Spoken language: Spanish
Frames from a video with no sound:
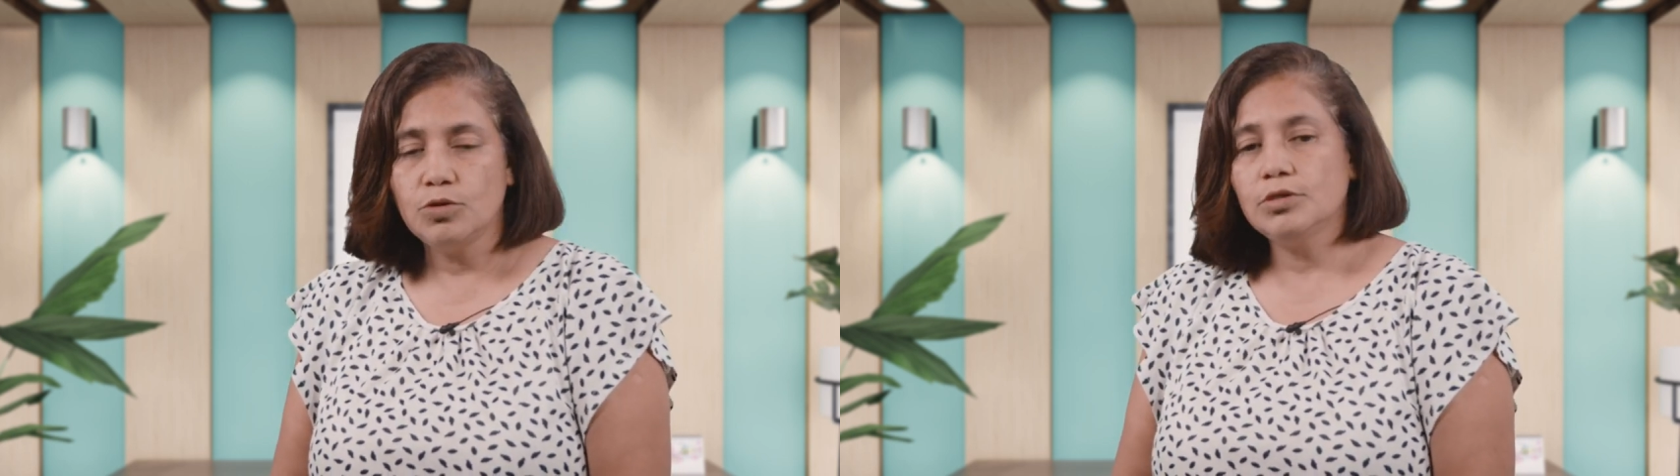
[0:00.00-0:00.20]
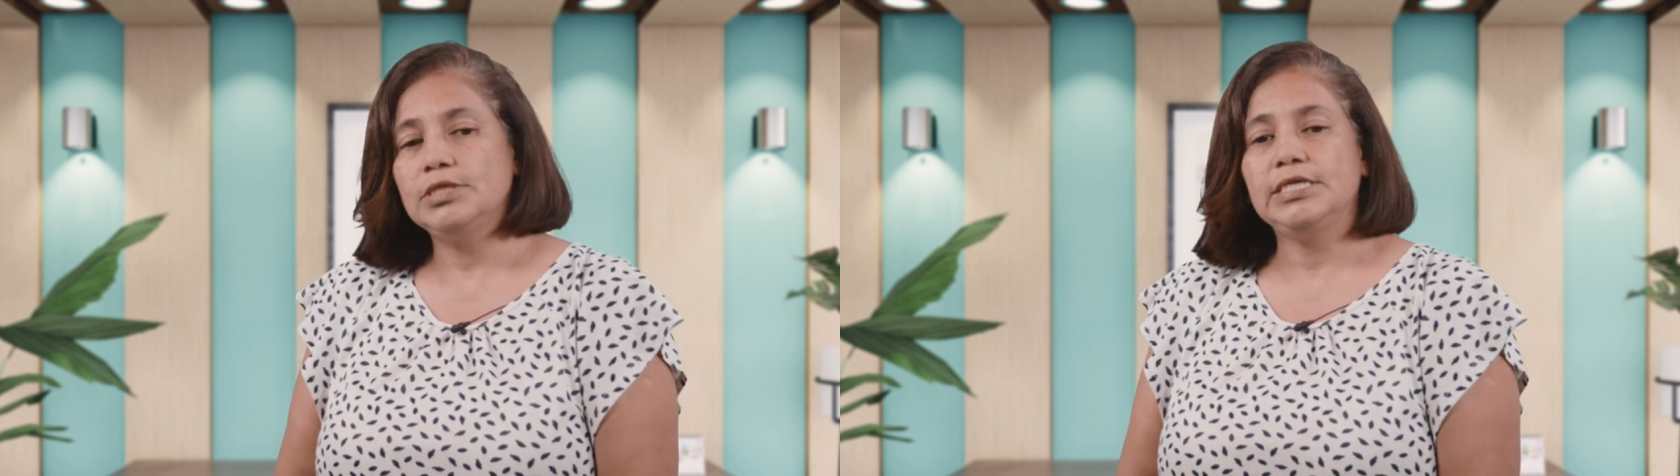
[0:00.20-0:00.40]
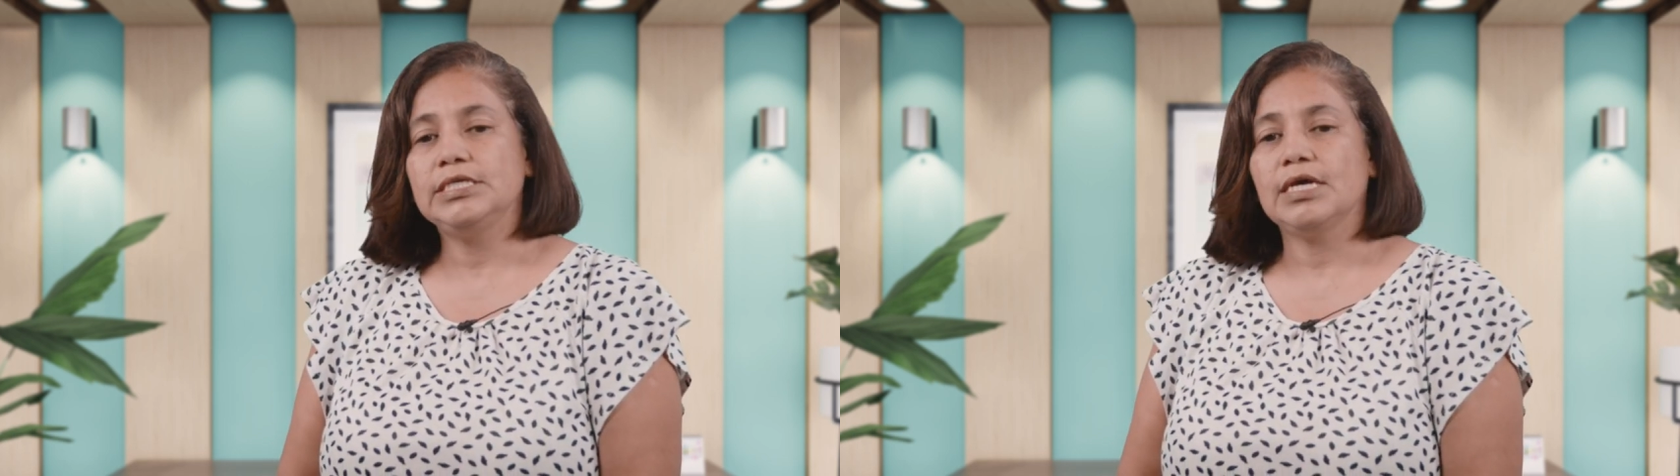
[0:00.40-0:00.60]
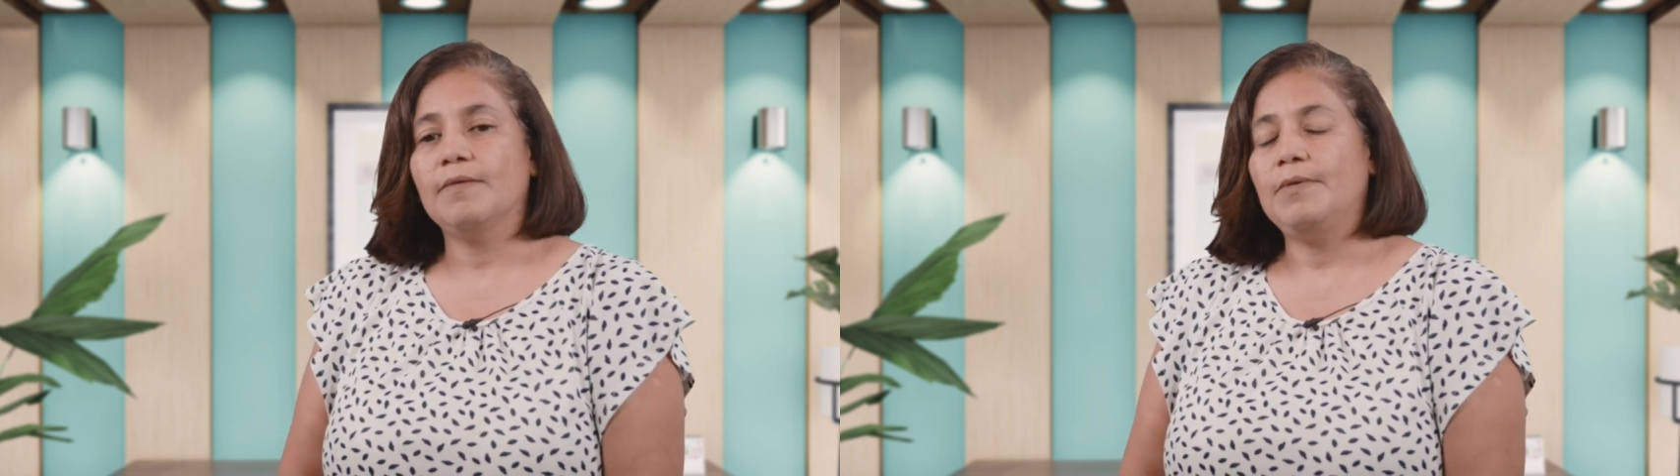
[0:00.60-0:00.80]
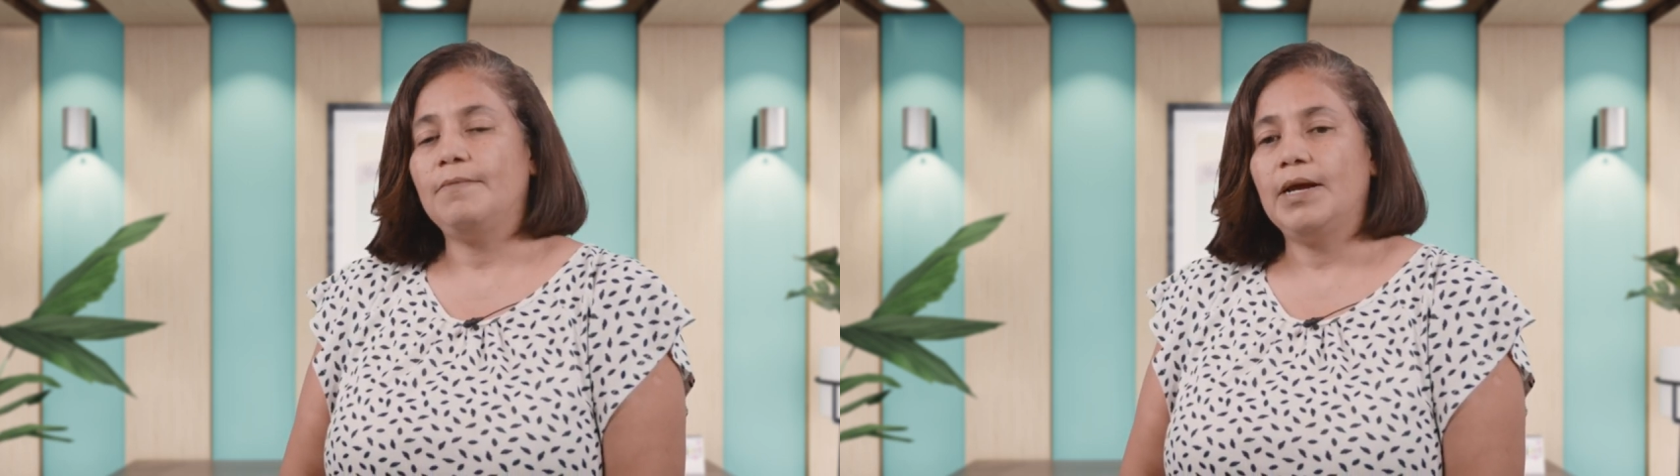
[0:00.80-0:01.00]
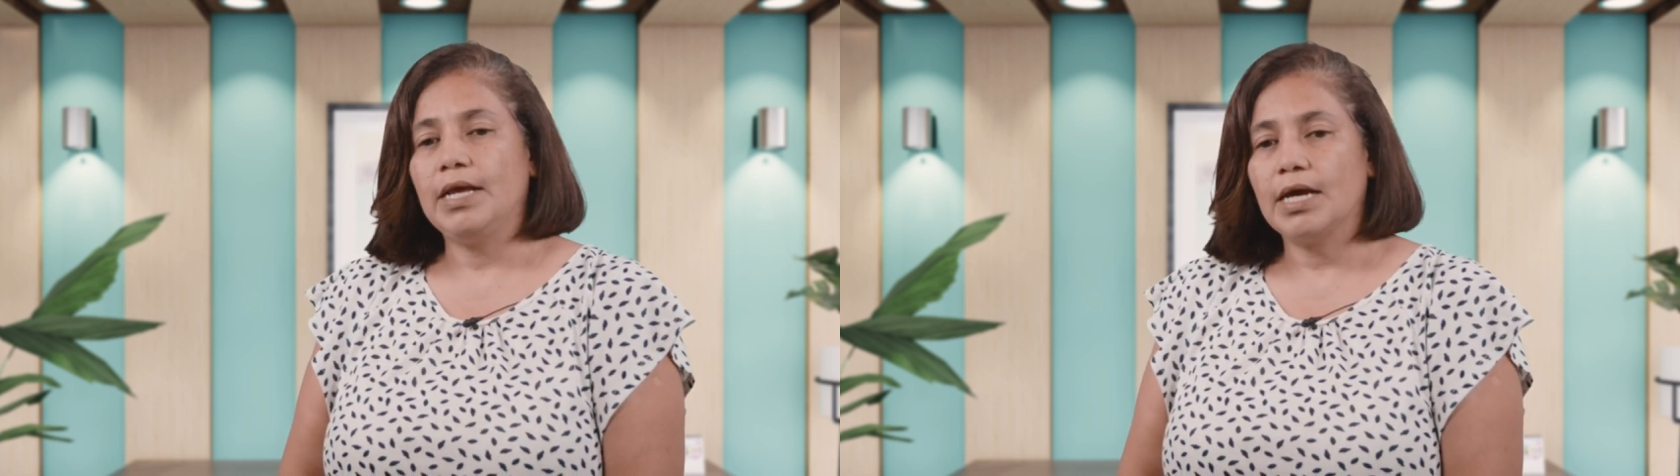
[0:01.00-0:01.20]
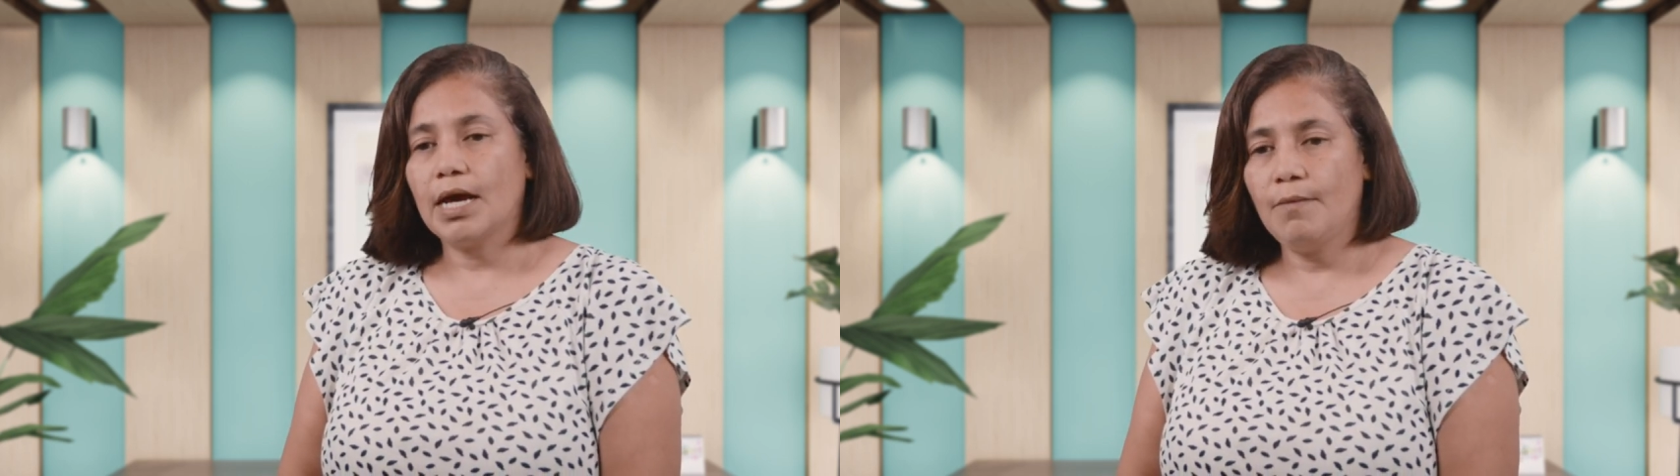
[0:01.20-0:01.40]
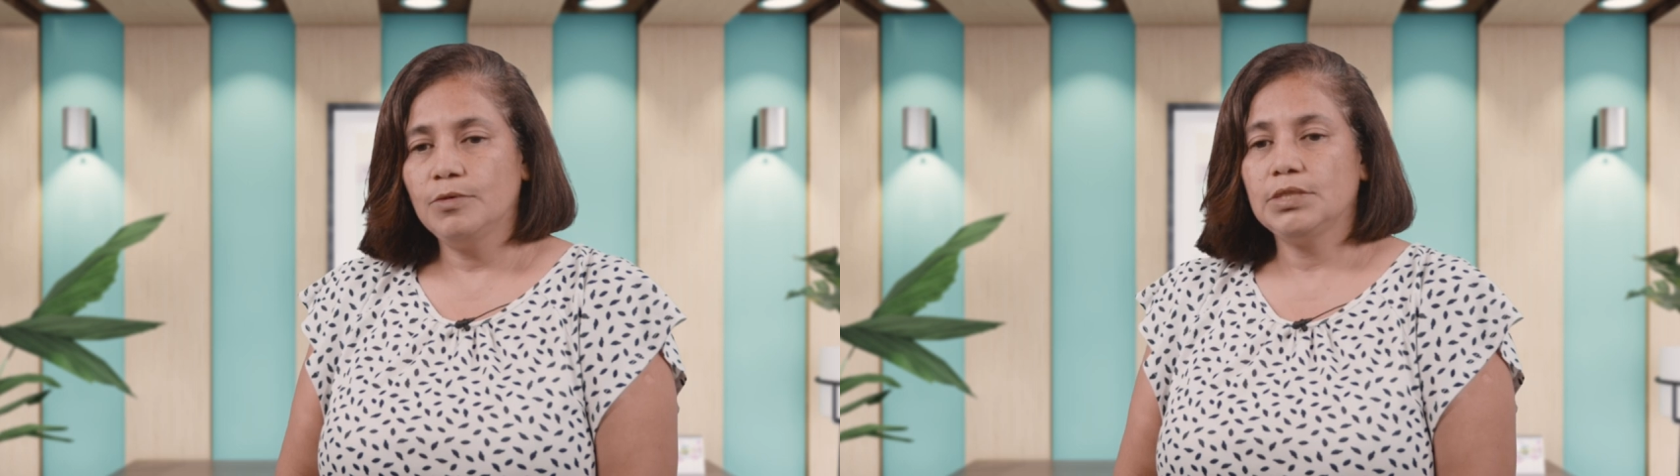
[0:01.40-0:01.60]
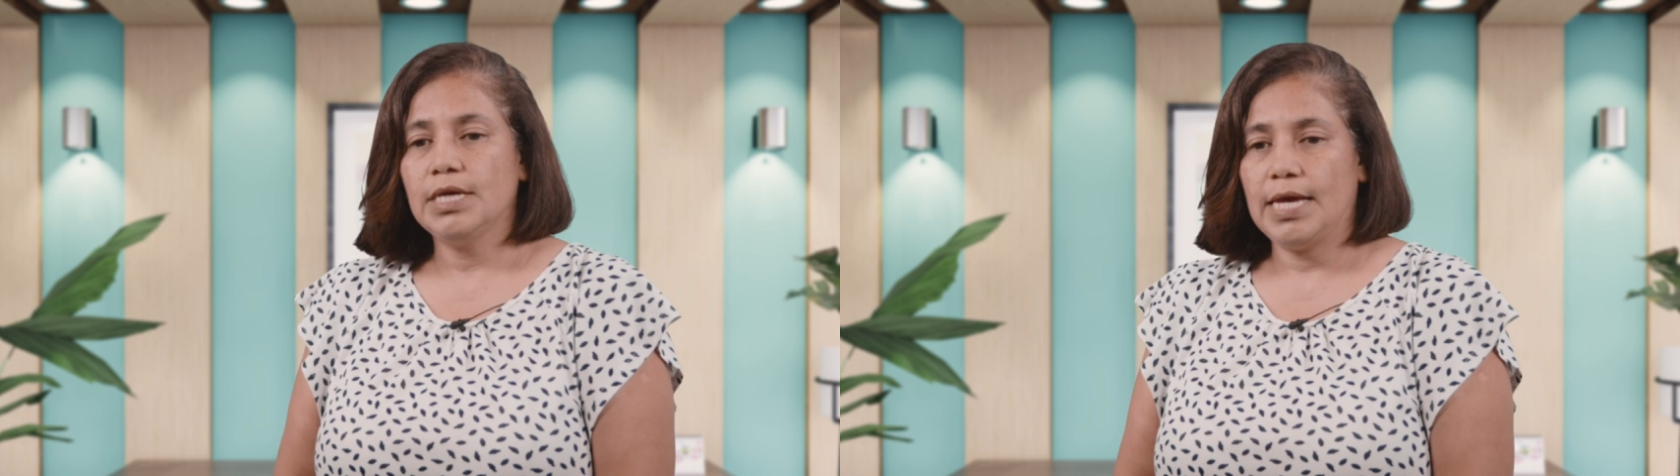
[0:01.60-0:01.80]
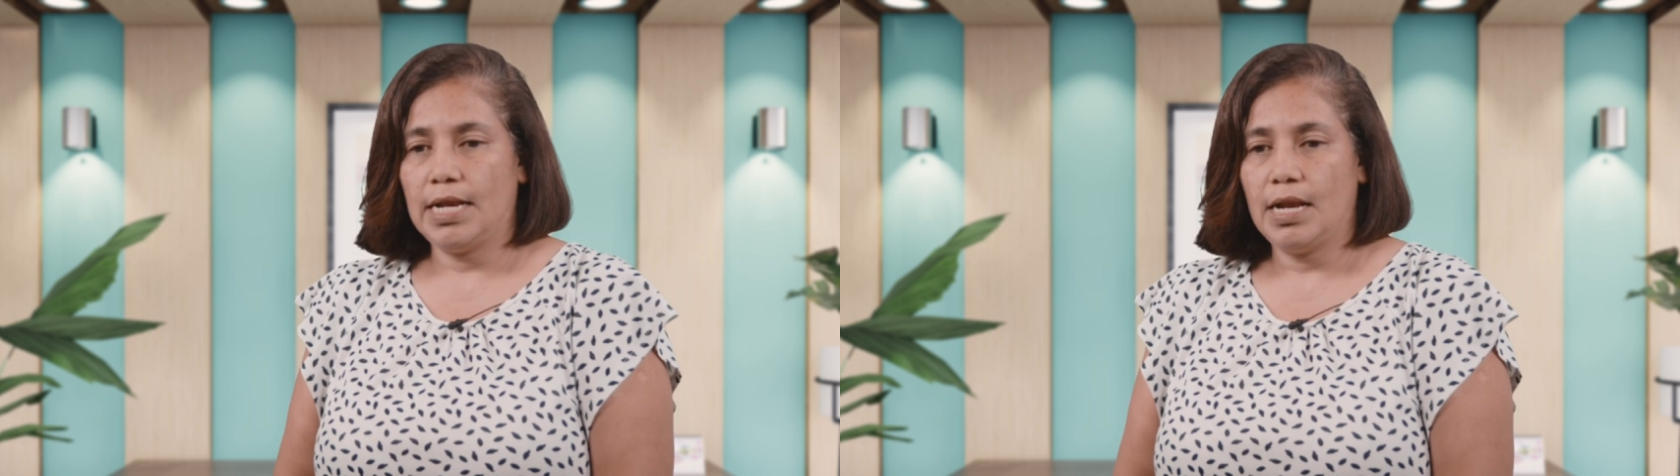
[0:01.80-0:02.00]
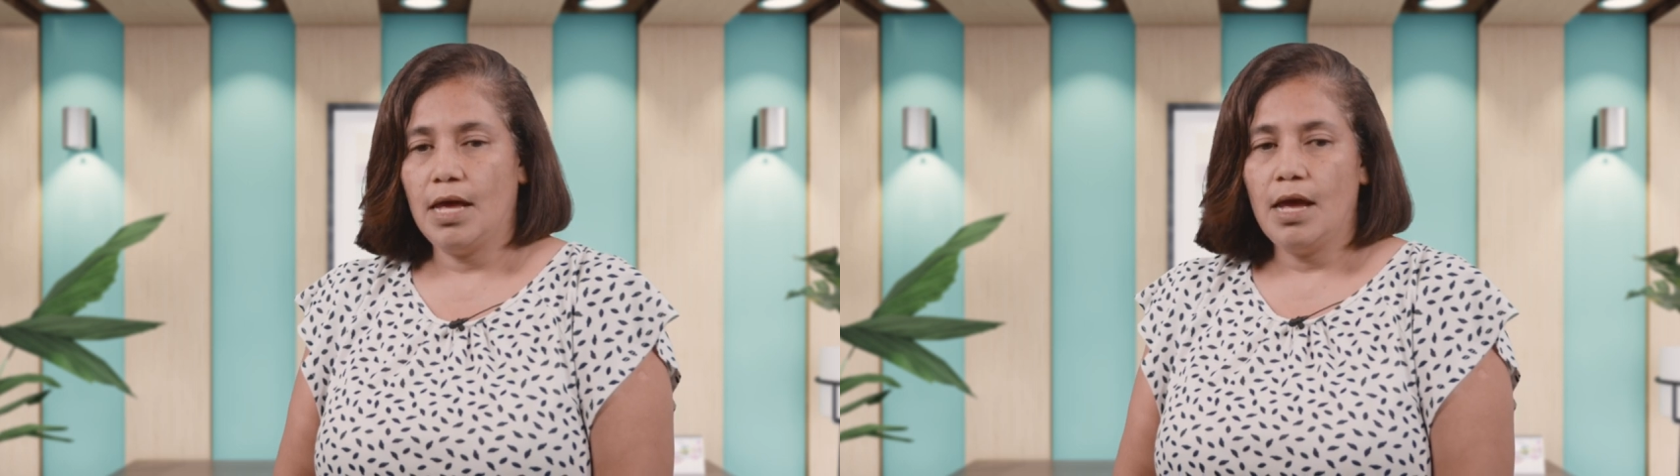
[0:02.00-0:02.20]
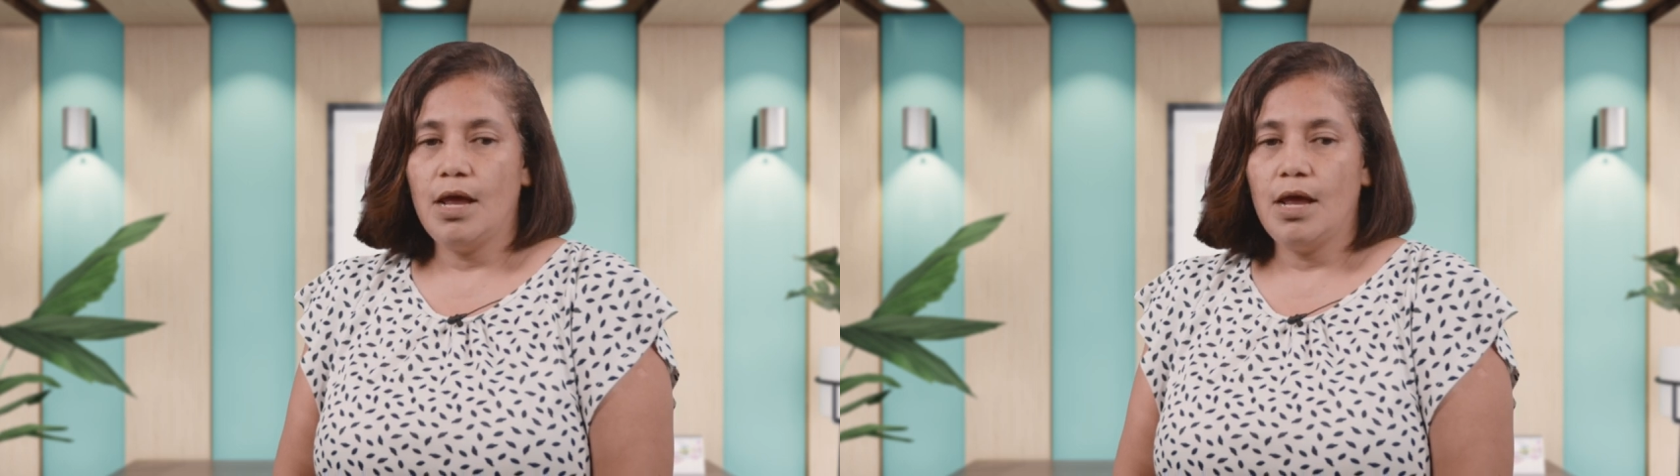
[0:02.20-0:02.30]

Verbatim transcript: nos dice que permanezcamos en Él,